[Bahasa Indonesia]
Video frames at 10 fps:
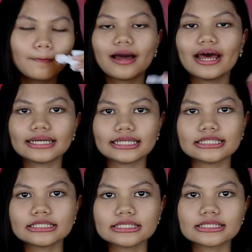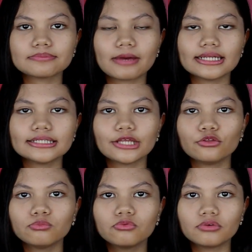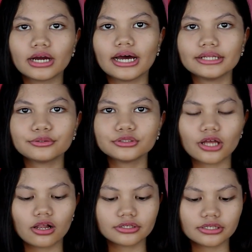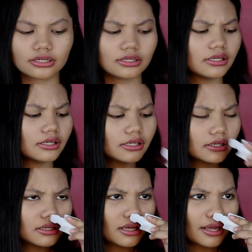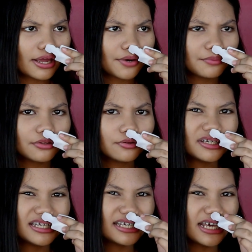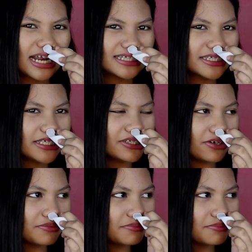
manis manisnya itu bunga terus kalau ini kayak aromanya tuh dingin aja gitu